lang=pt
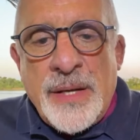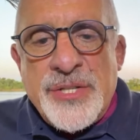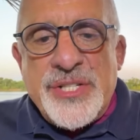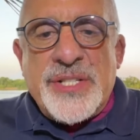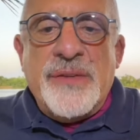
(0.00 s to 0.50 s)
a
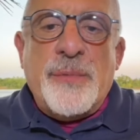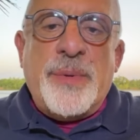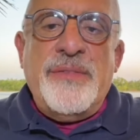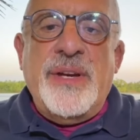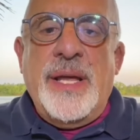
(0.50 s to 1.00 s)
gente teve o
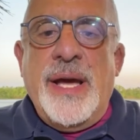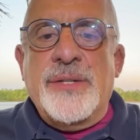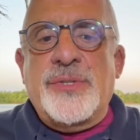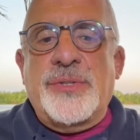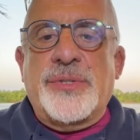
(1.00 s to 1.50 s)

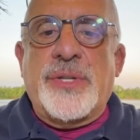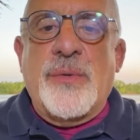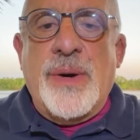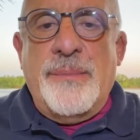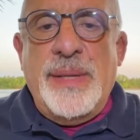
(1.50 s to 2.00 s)
privilégio de ter
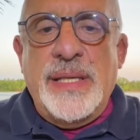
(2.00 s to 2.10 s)
uma